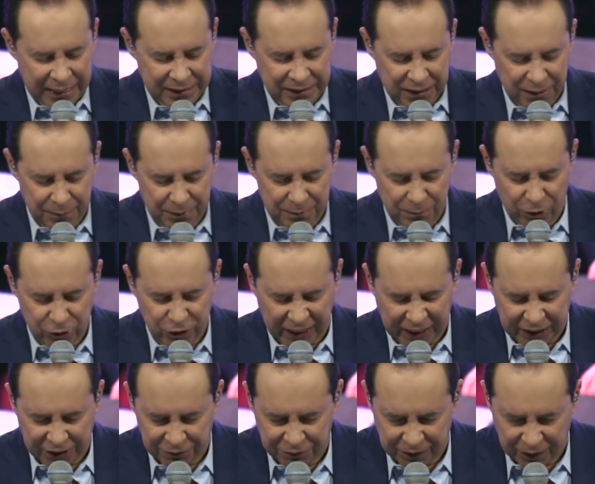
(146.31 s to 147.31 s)
Asimismo
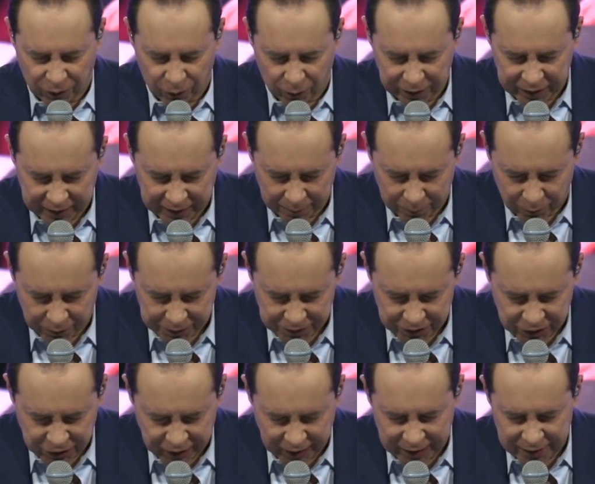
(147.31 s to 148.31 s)
sacrificó y quemó
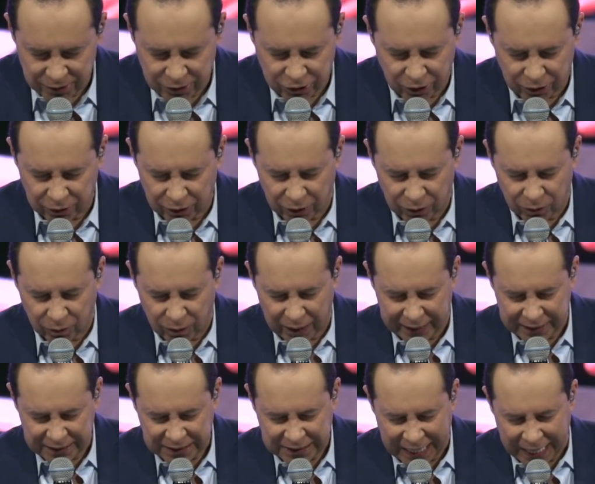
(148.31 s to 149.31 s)
incienso en los
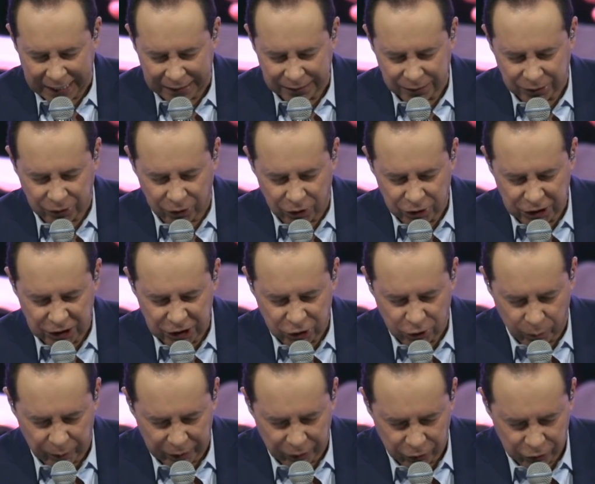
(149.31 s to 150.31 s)
lugares altos y
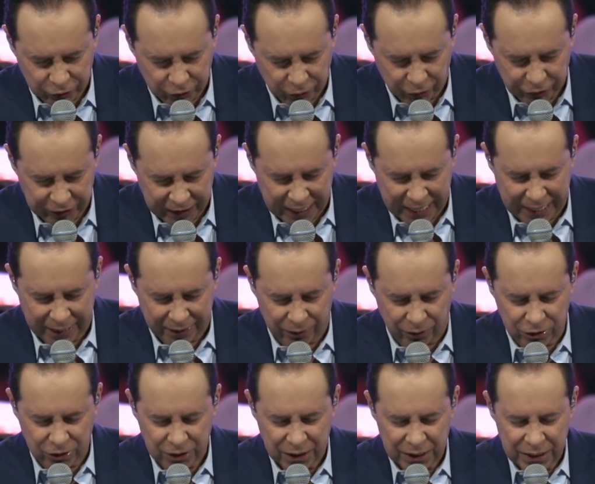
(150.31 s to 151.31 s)
sobre los
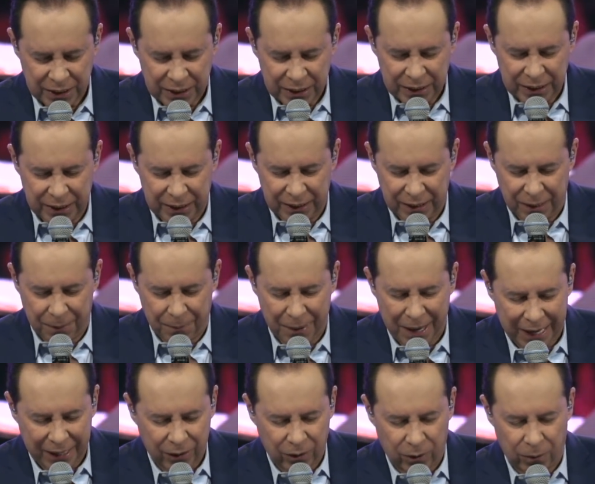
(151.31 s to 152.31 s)
collados y
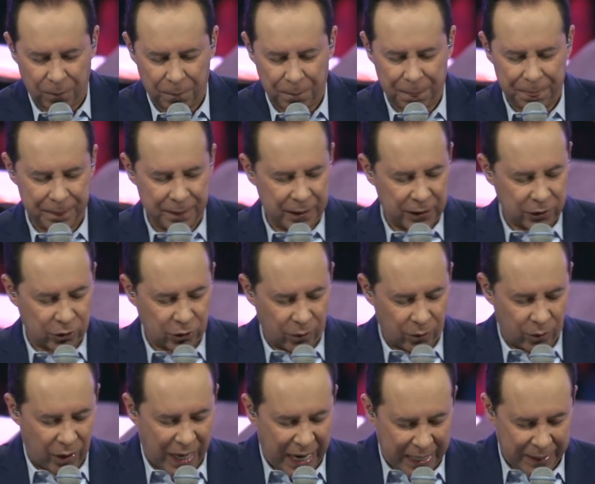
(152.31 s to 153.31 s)
debajo de
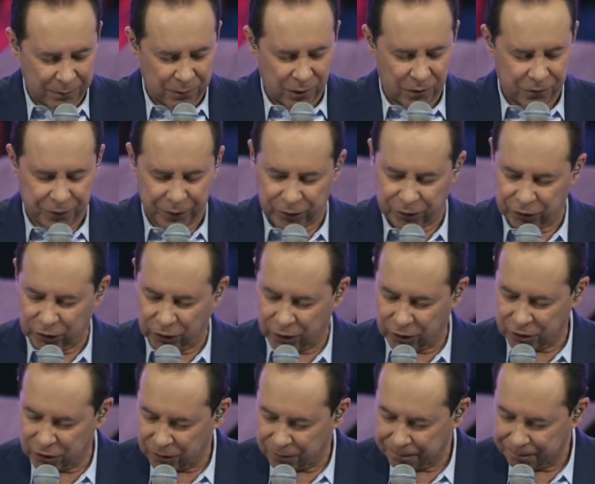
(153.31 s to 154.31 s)
todo árbol
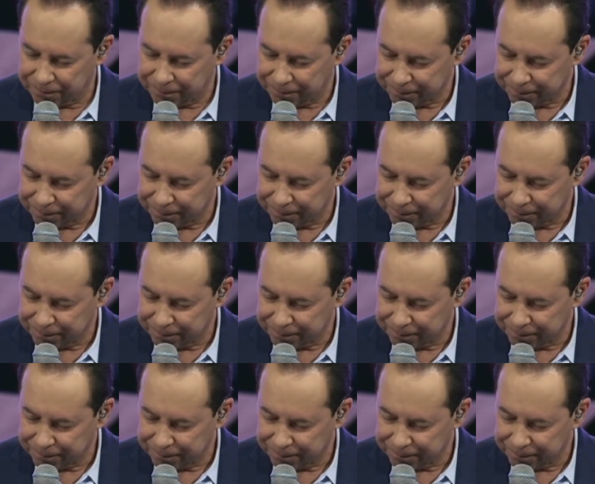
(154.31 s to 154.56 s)
frondoso.